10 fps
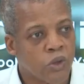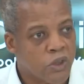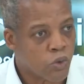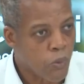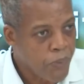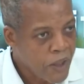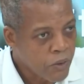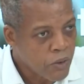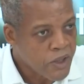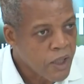qui ne sont pas
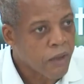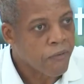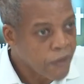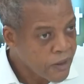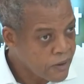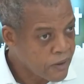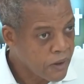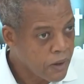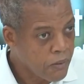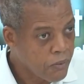dans le SIAC fassent
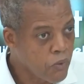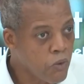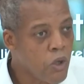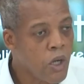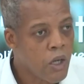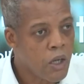pour